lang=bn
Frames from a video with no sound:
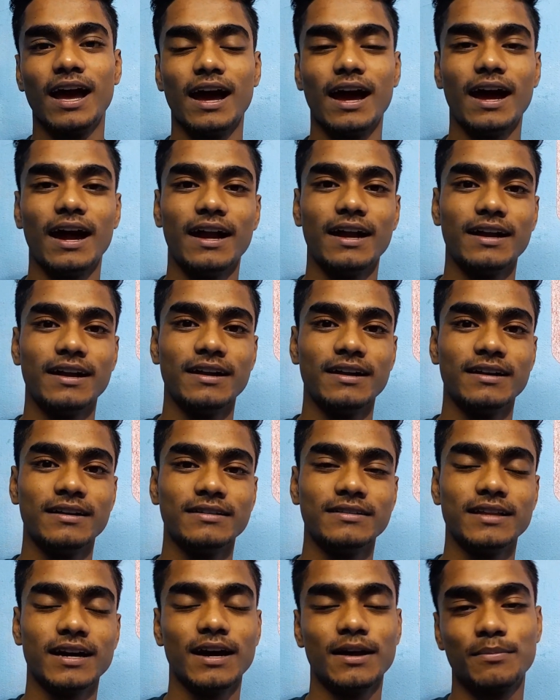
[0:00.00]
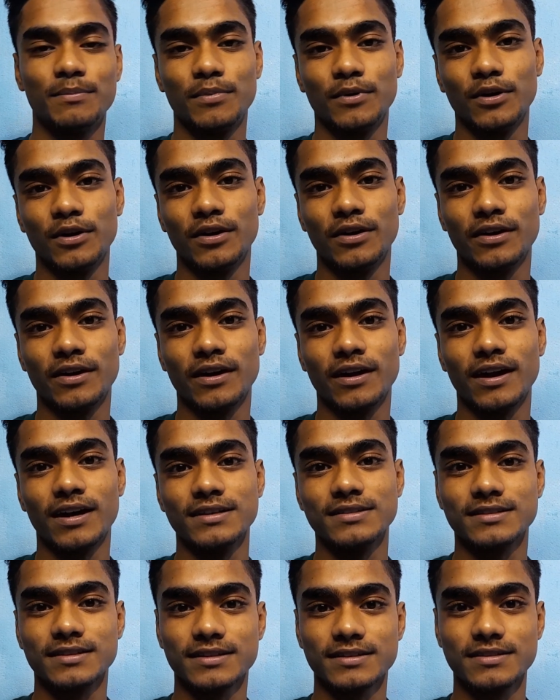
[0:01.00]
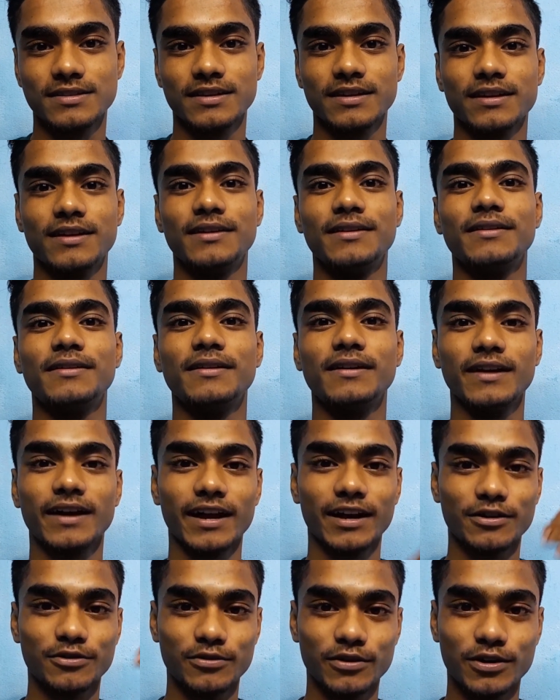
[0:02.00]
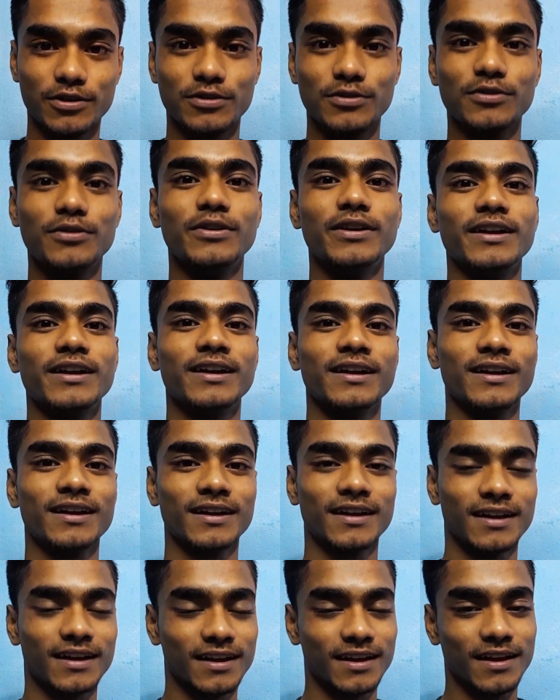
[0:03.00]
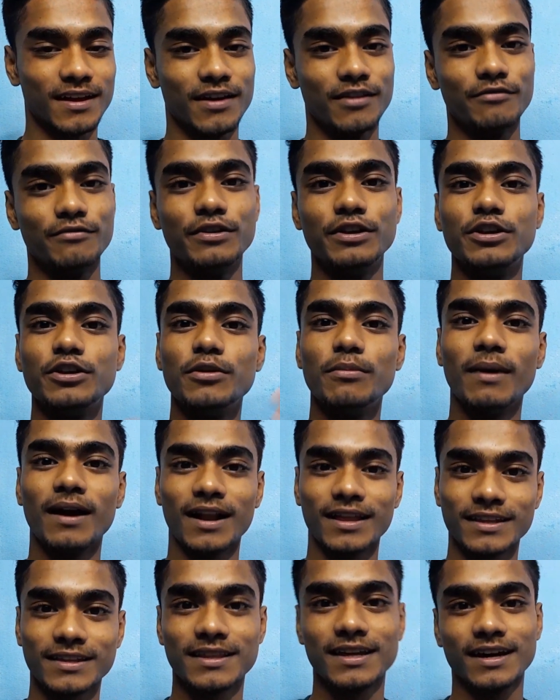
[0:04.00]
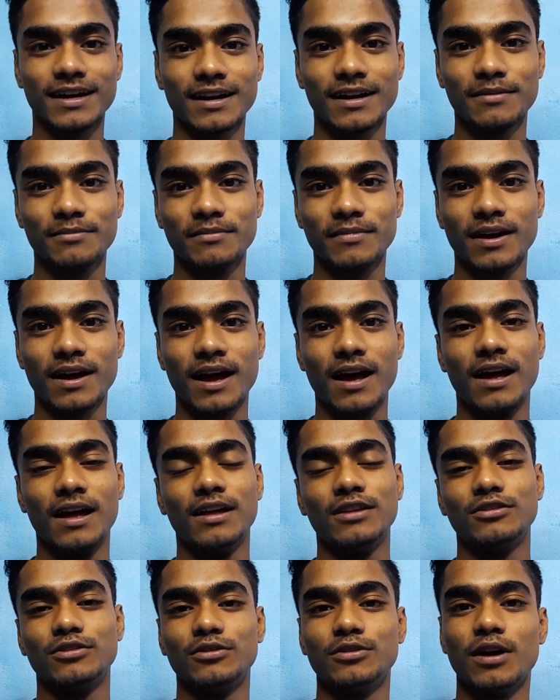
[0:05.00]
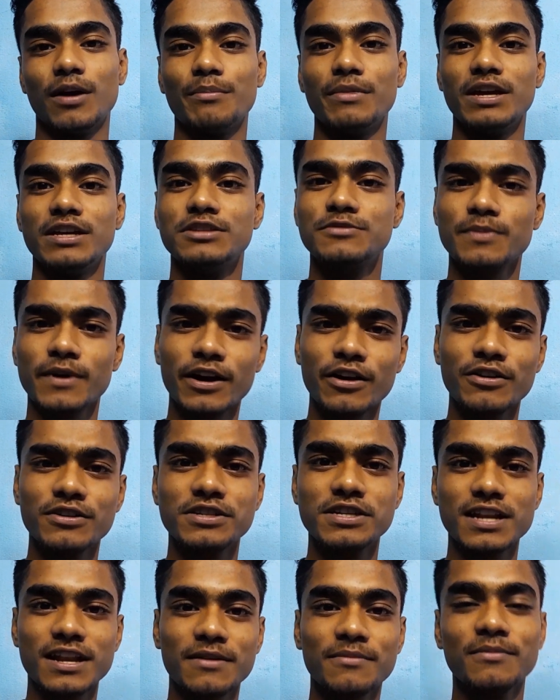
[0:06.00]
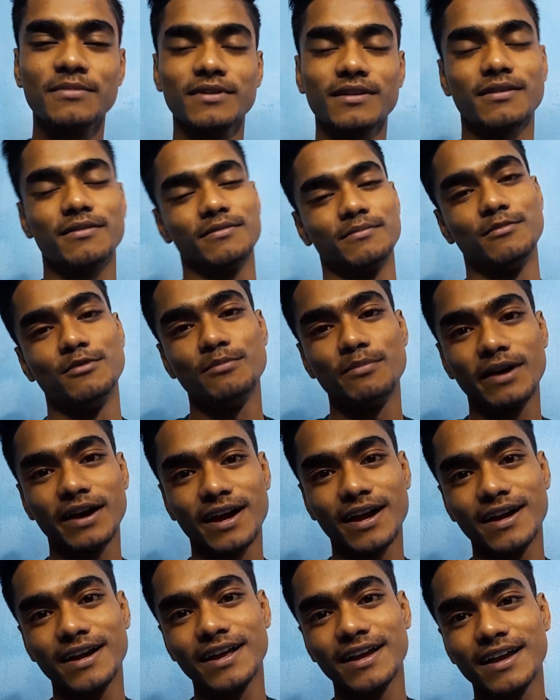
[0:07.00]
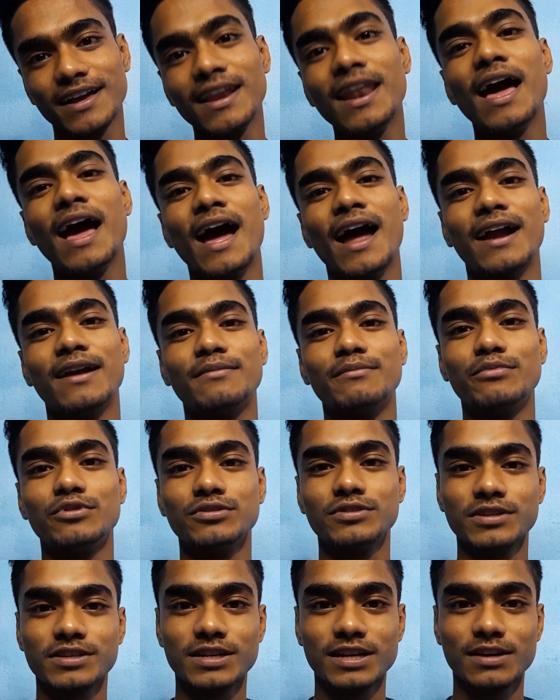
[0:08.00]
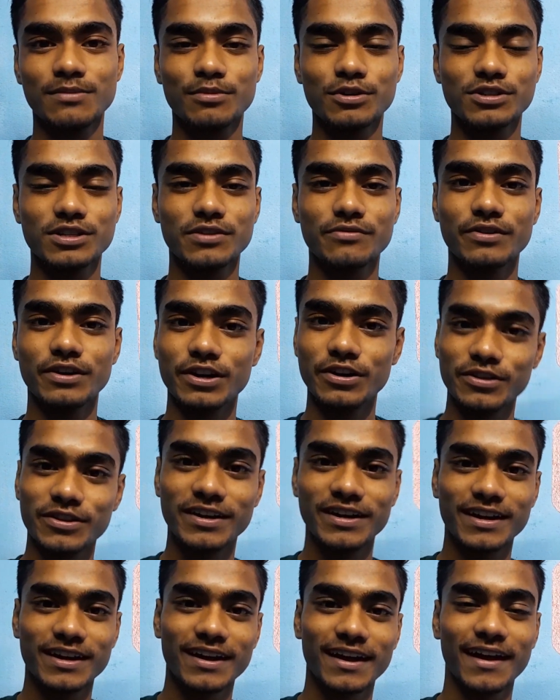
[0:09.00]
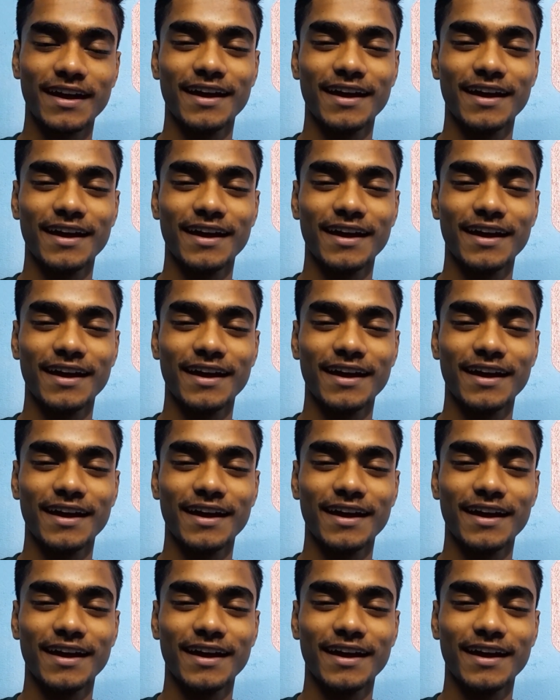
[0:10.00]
অ্যান্ড তারপর আস্তে আস্তে একটু একটু করে ভিডিও বানাতে থাকলাম তো আমি ইন্সপায়ার্ড হয়েছিলাম মুম্বাই কার্নিকিল অ্যান্ড বস্তি ছেলে পচার ভিডিও দেখে